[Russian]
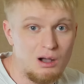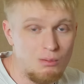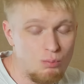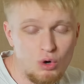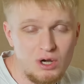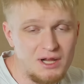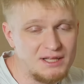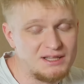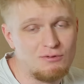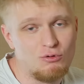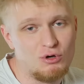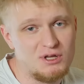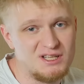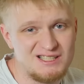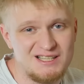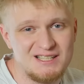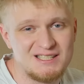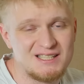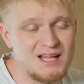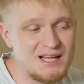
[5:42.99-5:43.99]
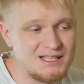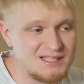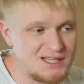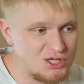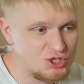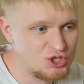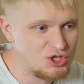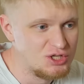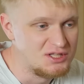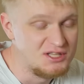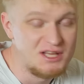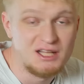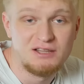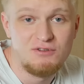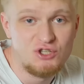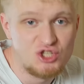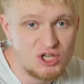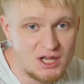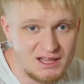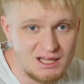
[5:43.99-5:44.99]
Более того, если Стас решит не
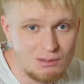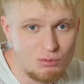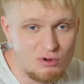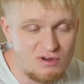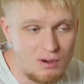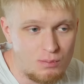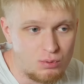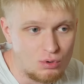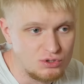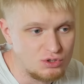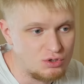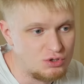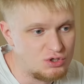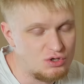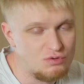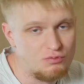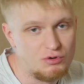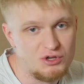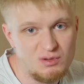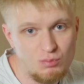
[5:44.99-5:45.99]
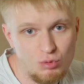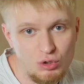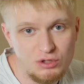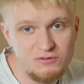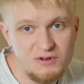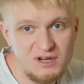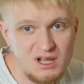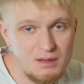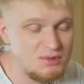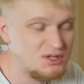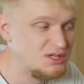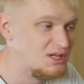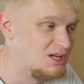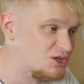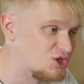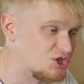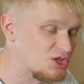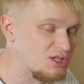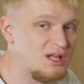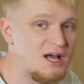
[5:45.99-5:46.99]
отвечать на мой вопрос, то есть у него не будет времени
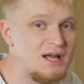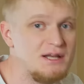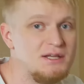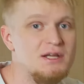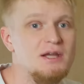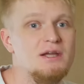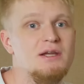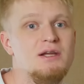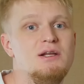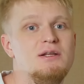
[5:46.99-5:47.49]
или желания,